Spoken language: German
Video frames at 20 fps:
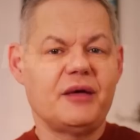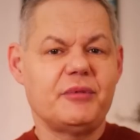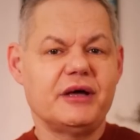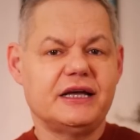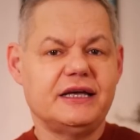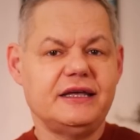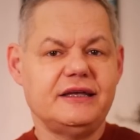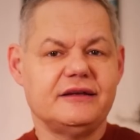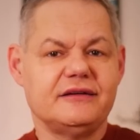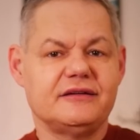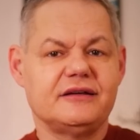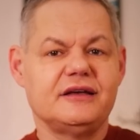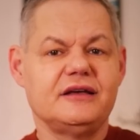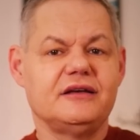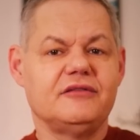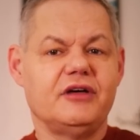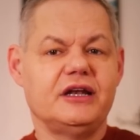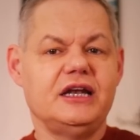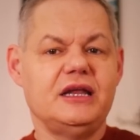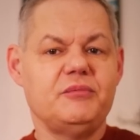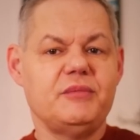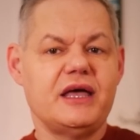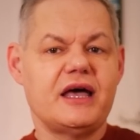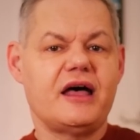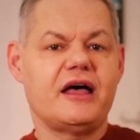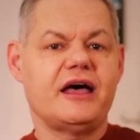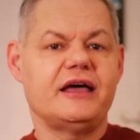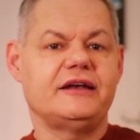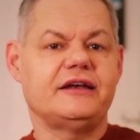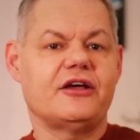aber gilt, wenn die
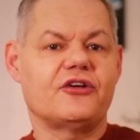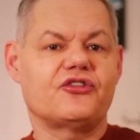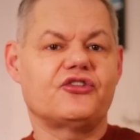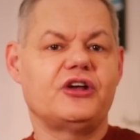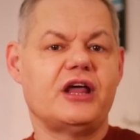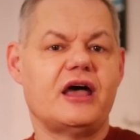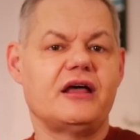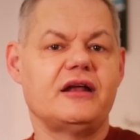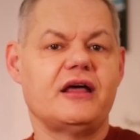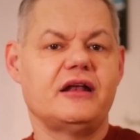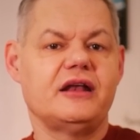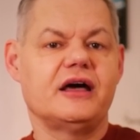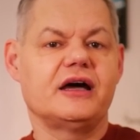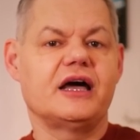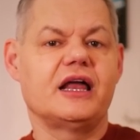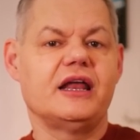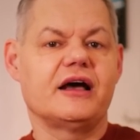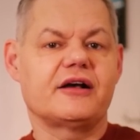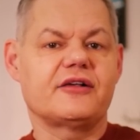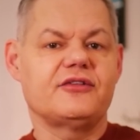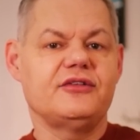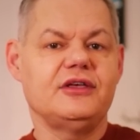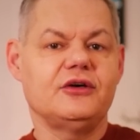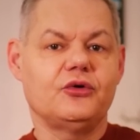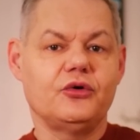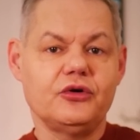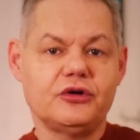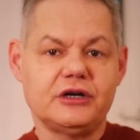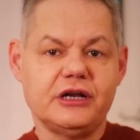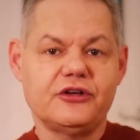Mehrheit der Sterne einer Galaxie
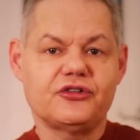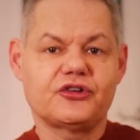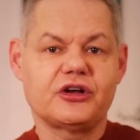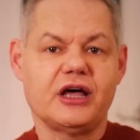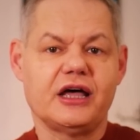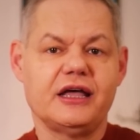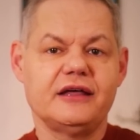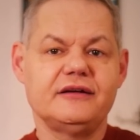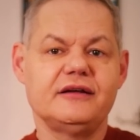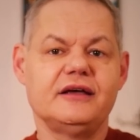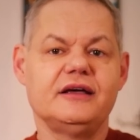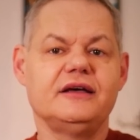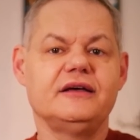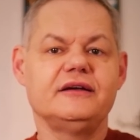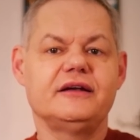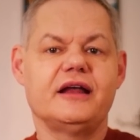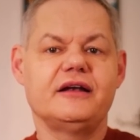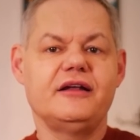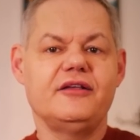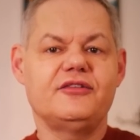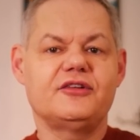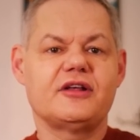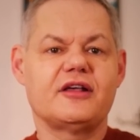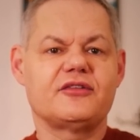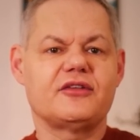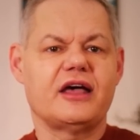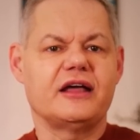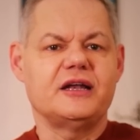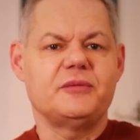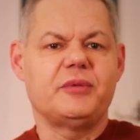rötlich strahlt, dann ist
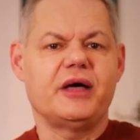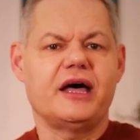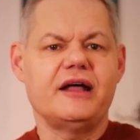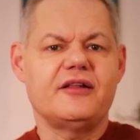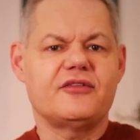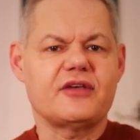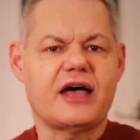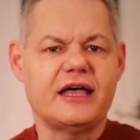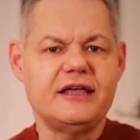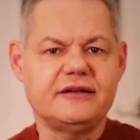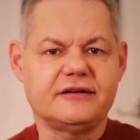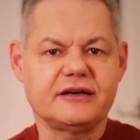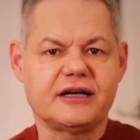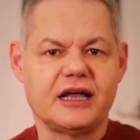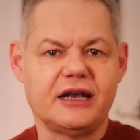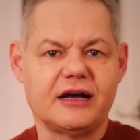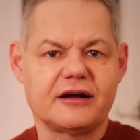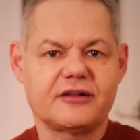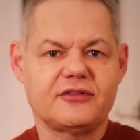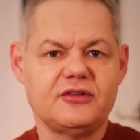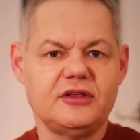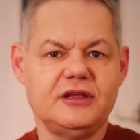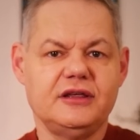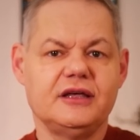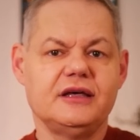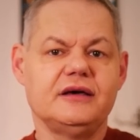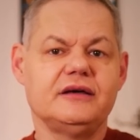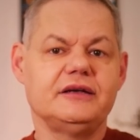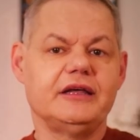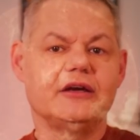das eine bereits alte Galaxie,
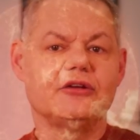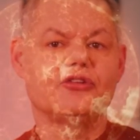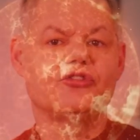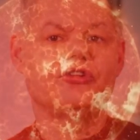deren